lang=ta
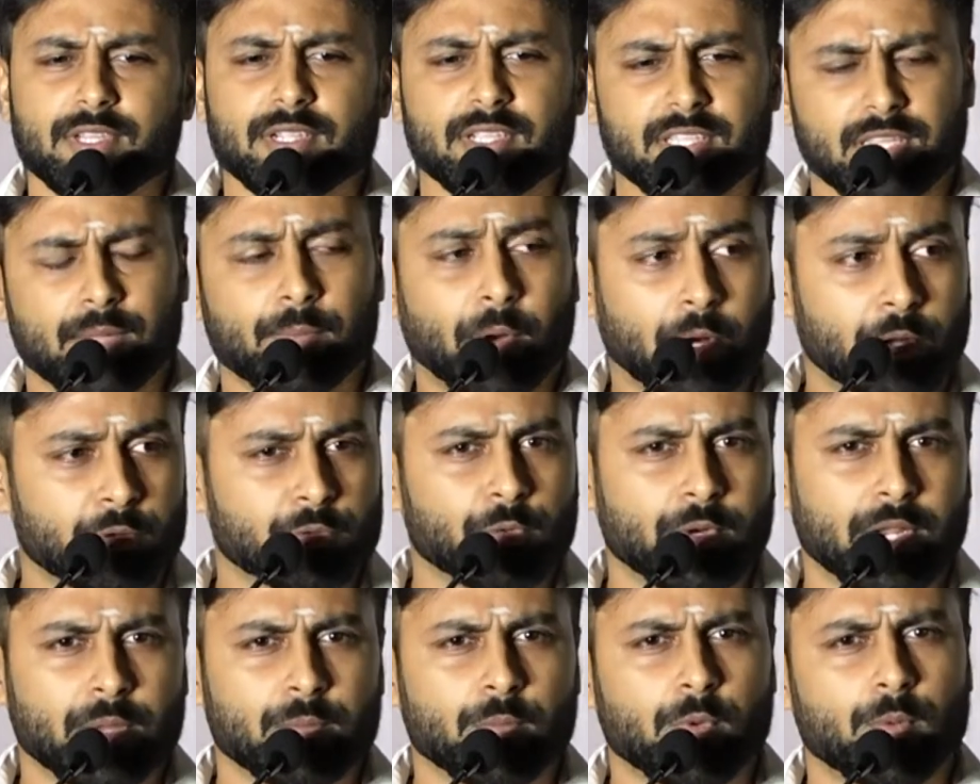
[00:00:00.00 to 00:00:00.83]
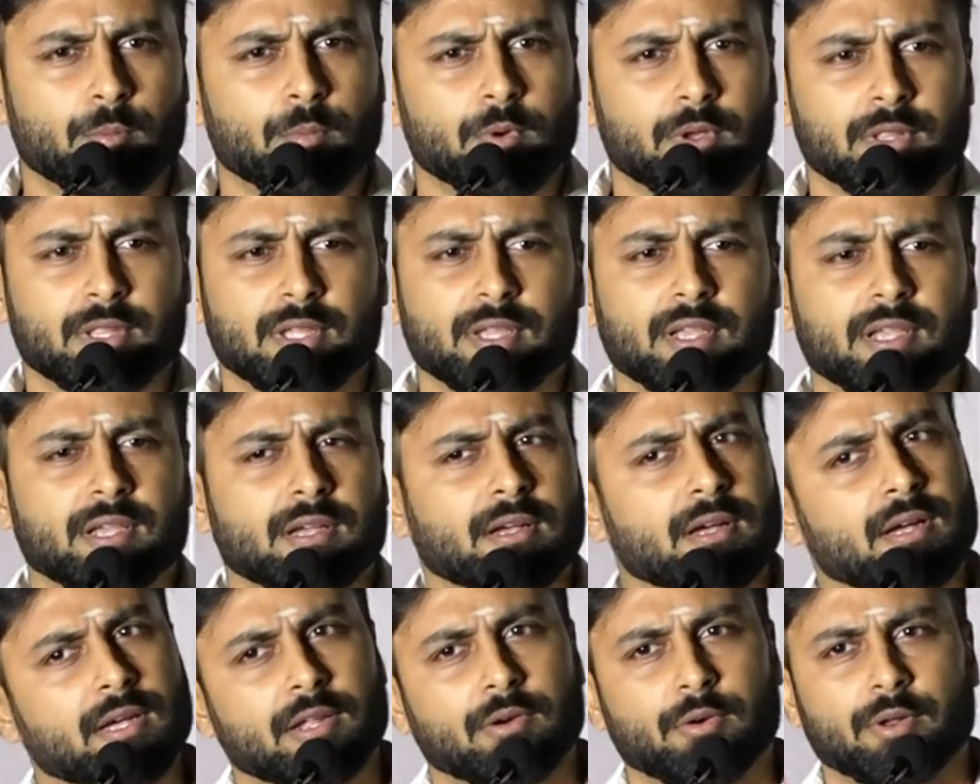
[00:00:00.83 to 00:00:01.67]
இந்த படம் ஷூட்டிங் போகும்போது
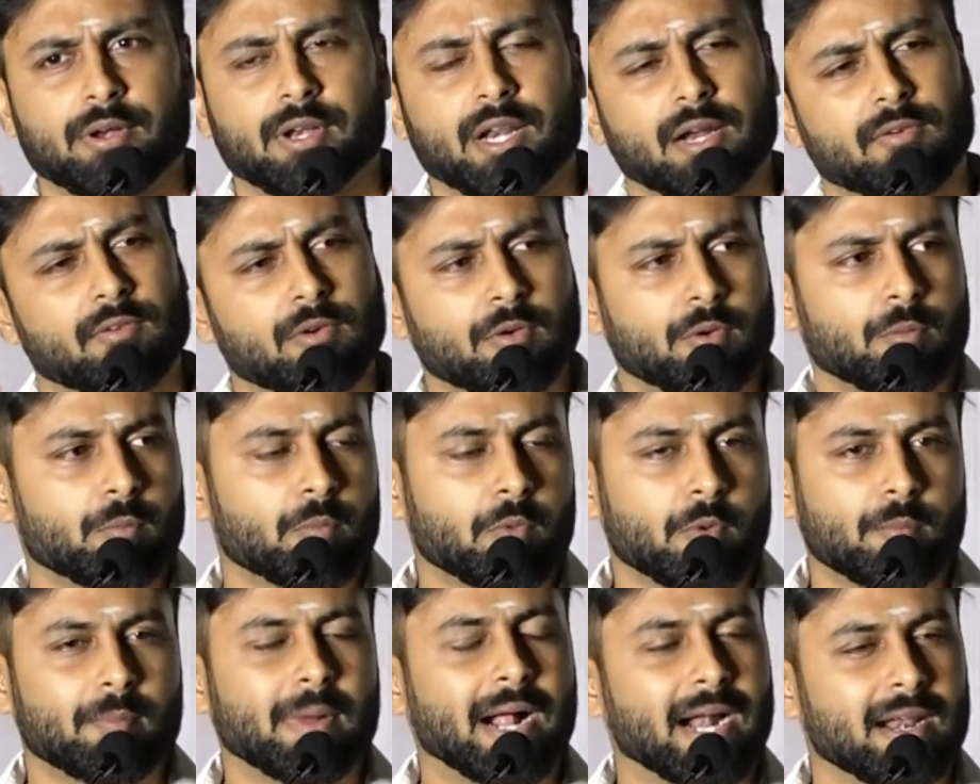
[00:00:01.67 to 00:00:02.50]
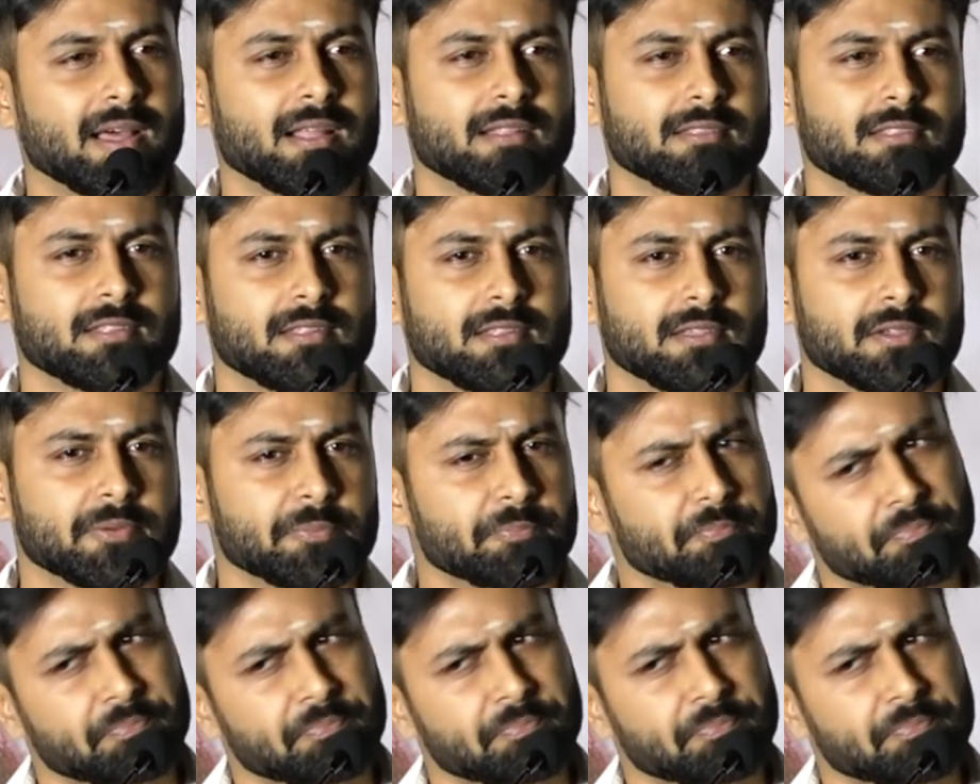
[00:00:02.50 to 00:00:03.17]
என்னோடய ட்ராவல் ரொம்ப பேடாக இருந்தது